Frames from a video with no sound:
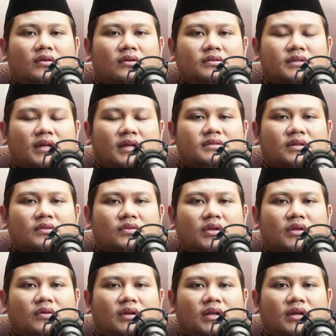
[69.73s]
salah
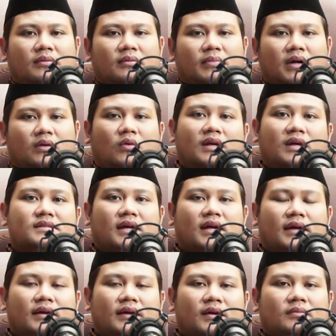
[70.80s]
satunya oleh
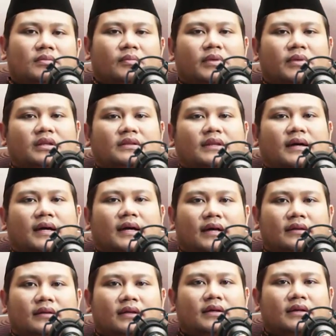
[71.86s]
penguasa
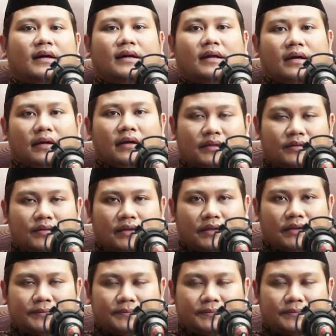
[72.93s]
pemerintahan negara gitu ya.